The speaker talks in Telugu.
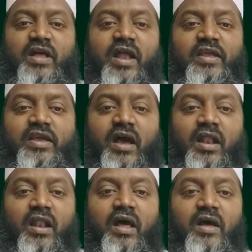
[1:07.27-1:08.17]
దానికి
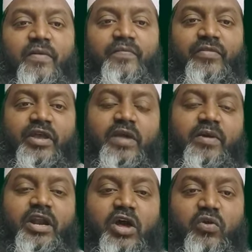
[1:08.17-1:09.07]
అల్లా
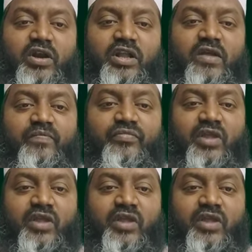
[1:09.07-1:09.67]
ఏమన్నారు అంటే